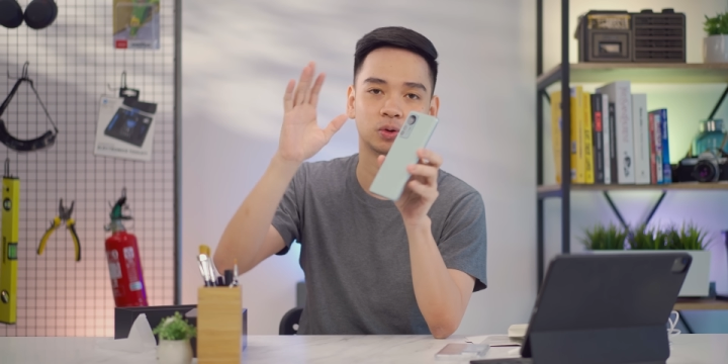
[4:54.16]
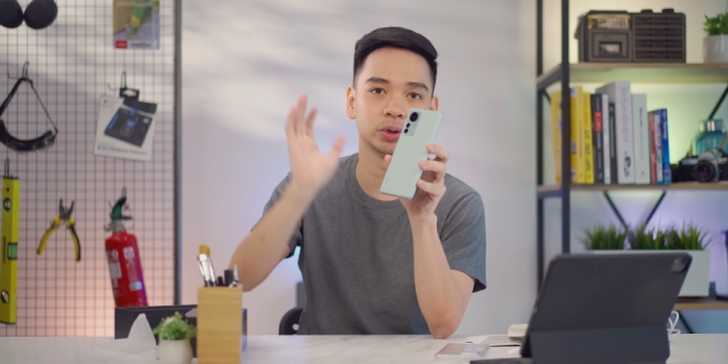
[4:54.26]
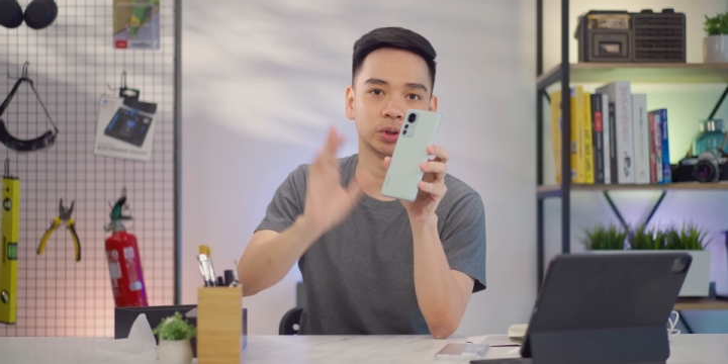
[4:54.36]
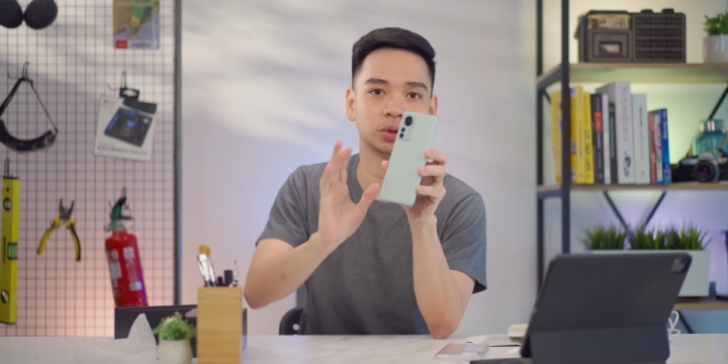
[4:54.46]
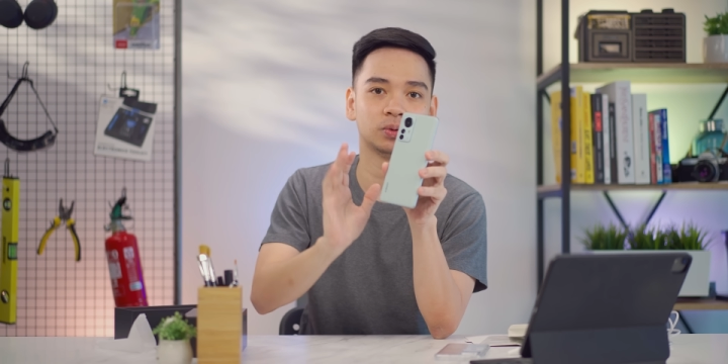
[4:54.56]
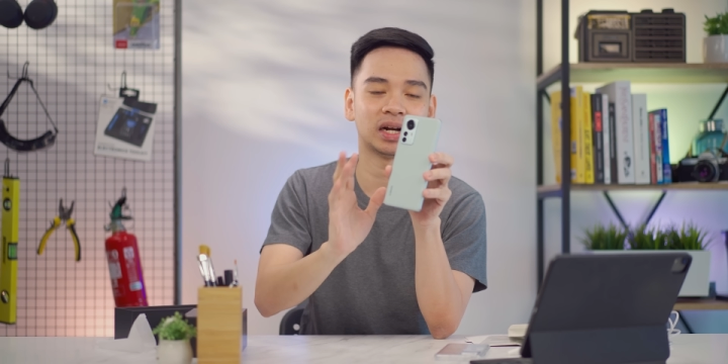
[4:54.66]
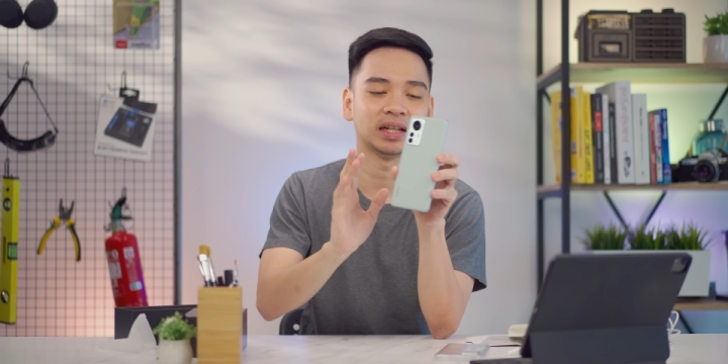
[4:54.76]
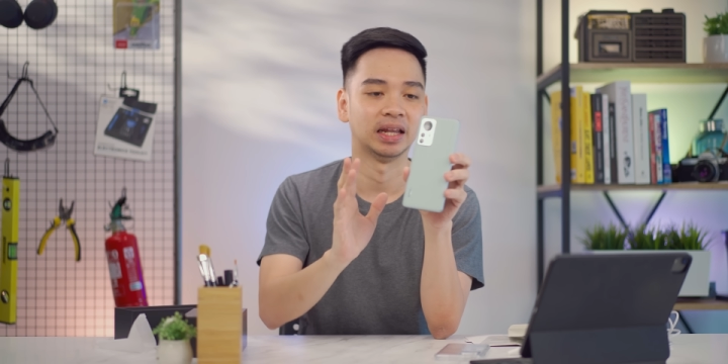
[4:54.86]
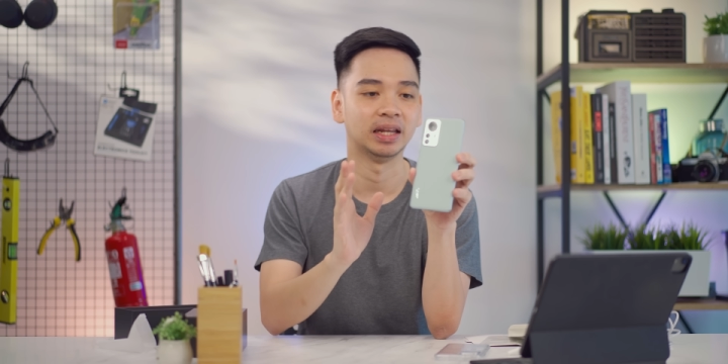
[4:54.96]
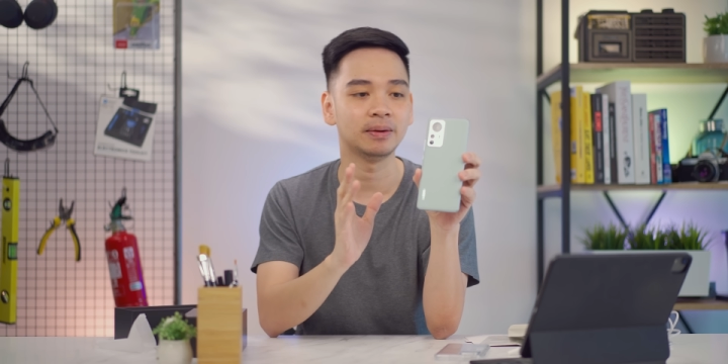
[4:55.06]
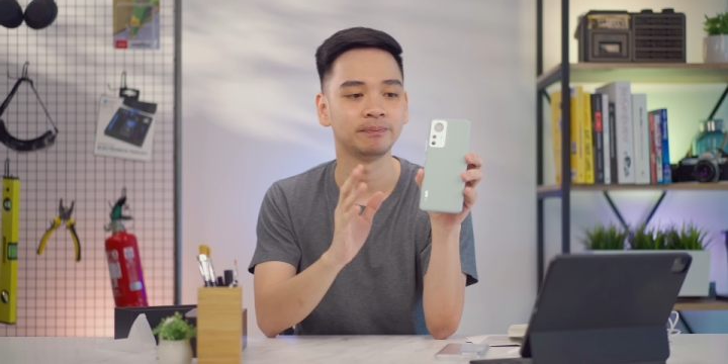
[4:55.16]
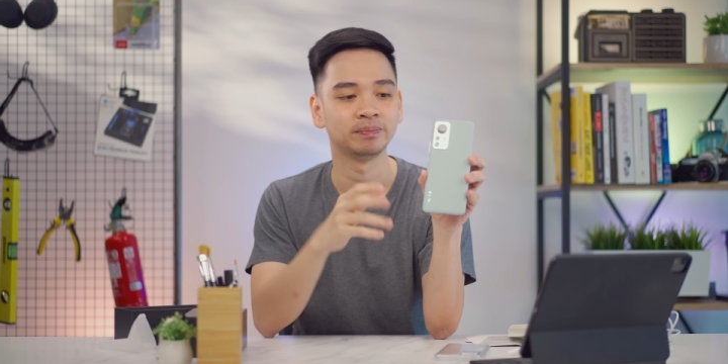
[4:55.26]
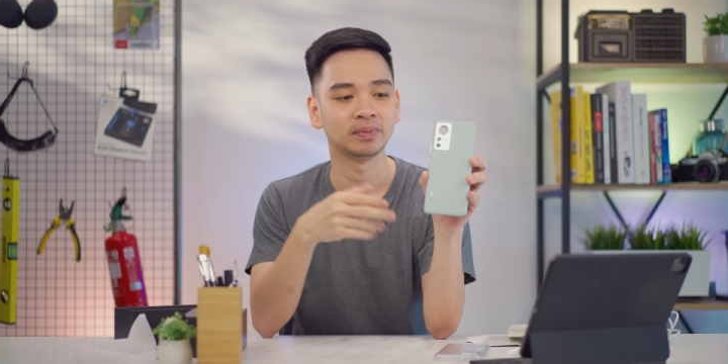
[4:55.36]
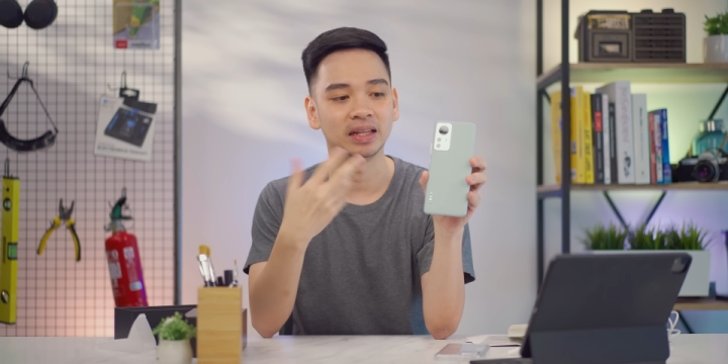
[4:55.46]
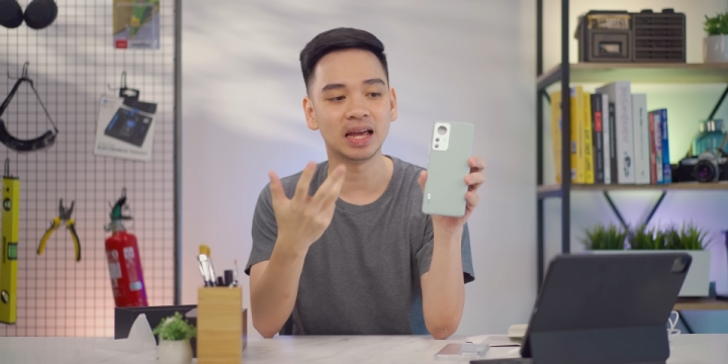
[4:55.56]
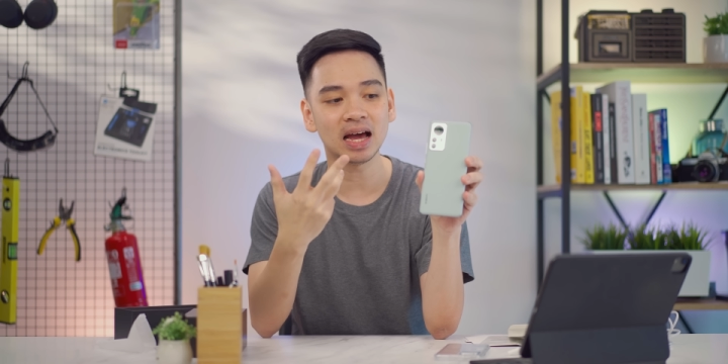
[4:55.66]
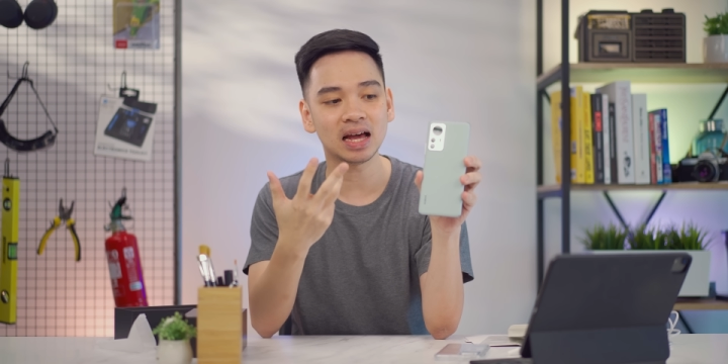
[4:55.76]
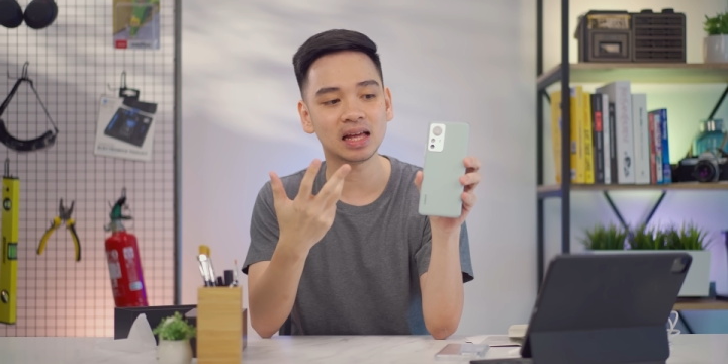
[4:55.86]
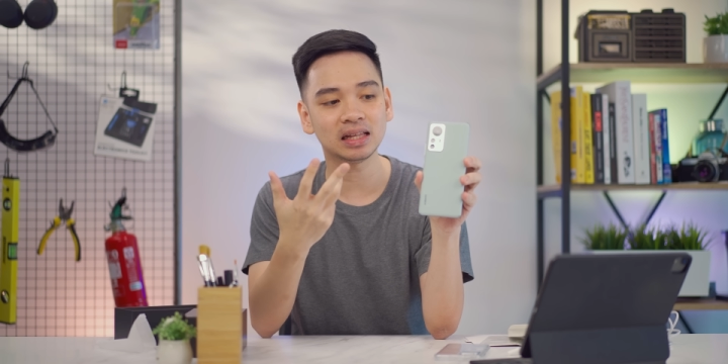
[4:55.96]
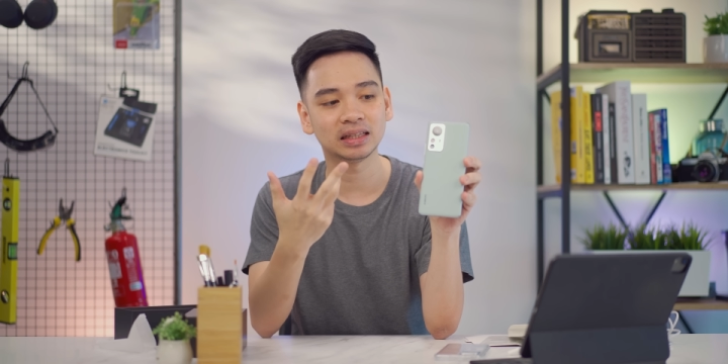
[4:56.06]
khusus warna ini,
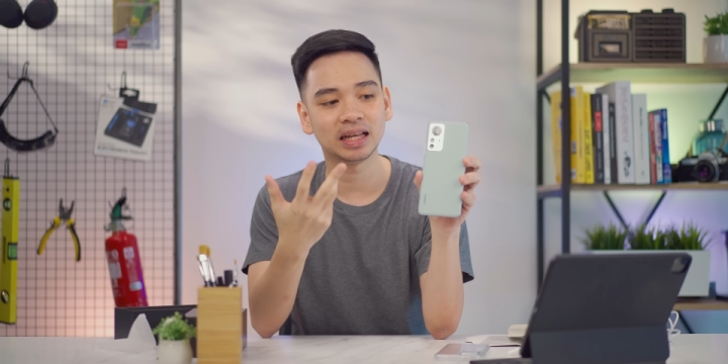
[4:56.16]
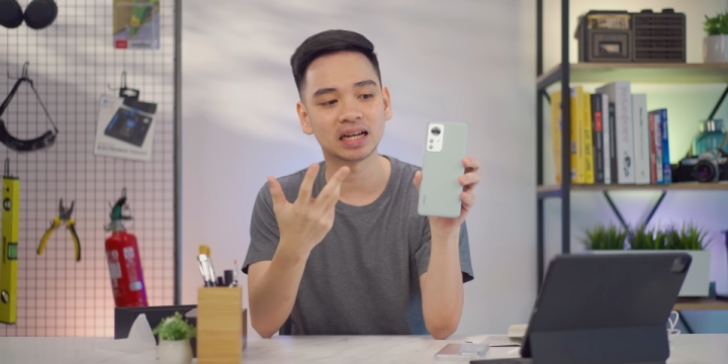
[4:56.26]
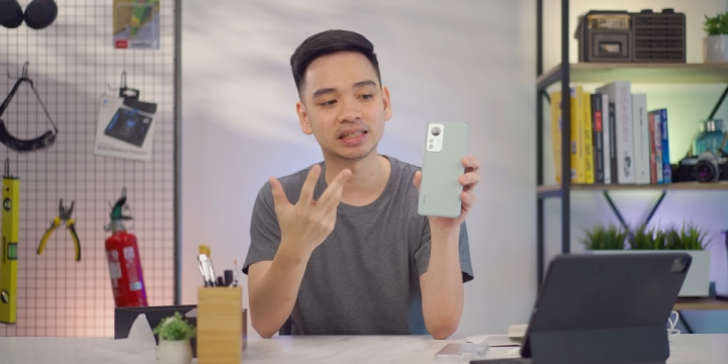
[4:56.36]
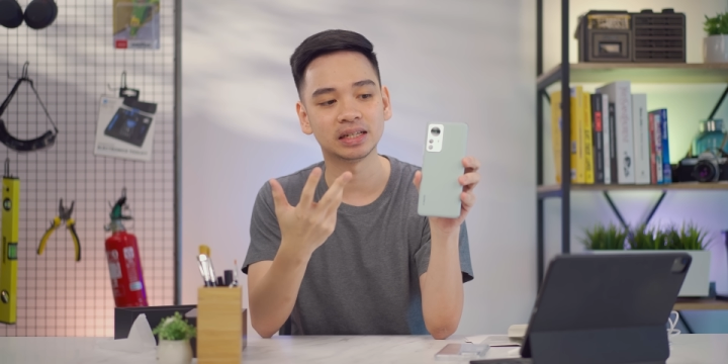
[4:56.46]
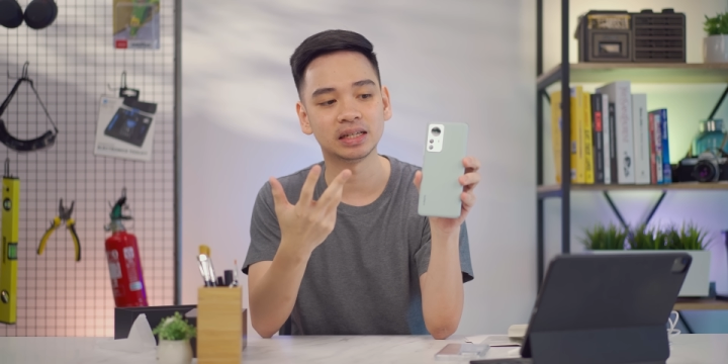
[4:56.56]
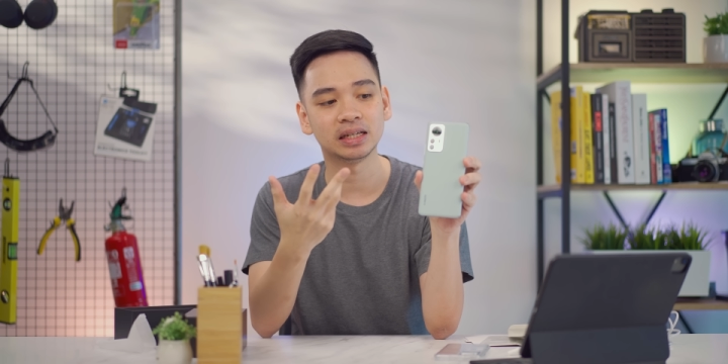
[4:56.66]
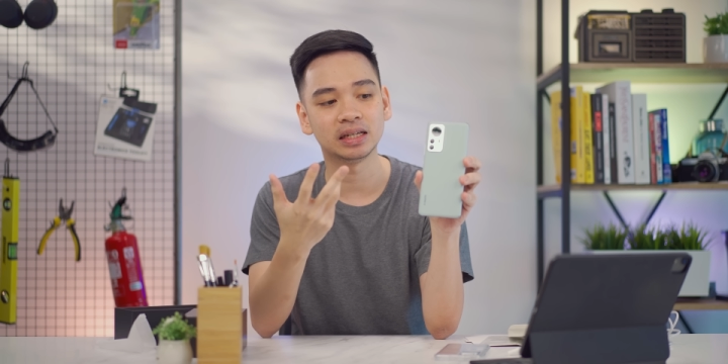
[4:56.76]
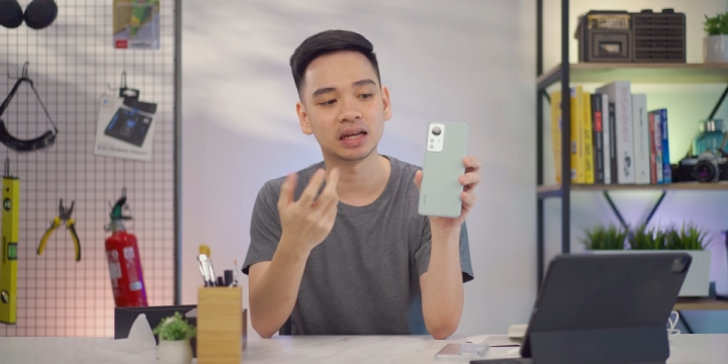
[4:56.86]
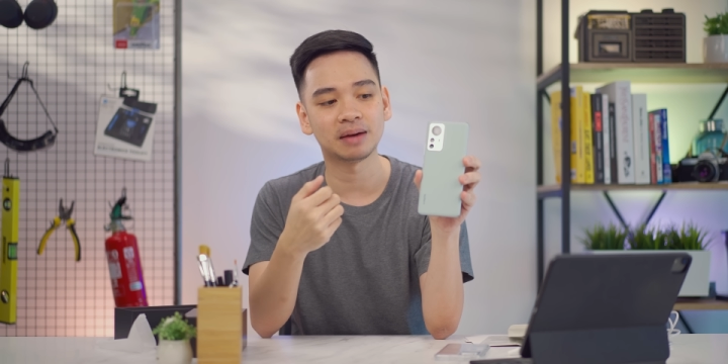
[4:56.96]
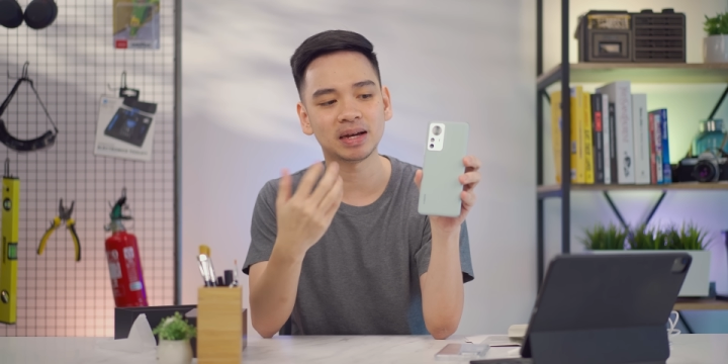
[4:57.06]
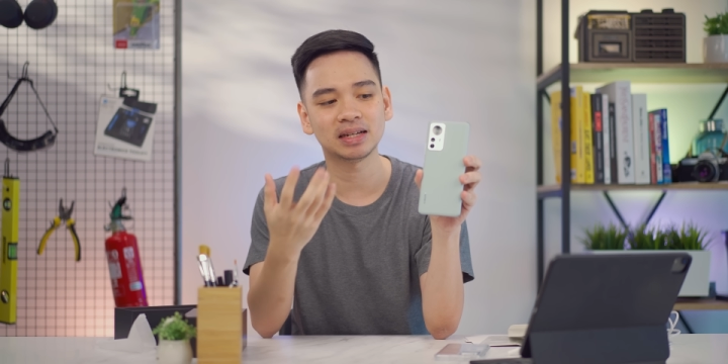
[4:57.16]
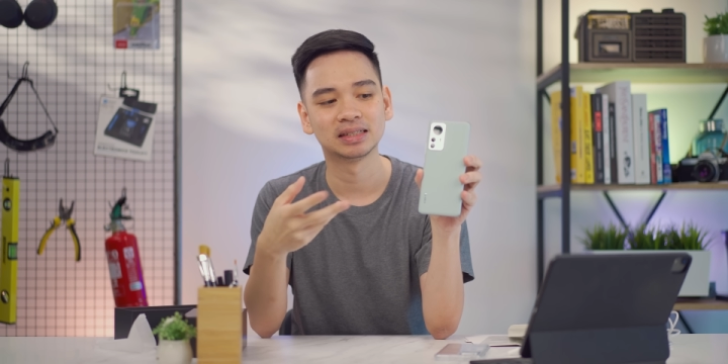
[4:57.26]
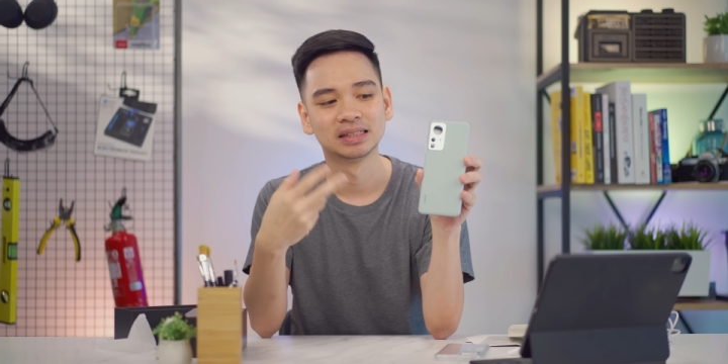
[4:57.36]
dia dikasih apa?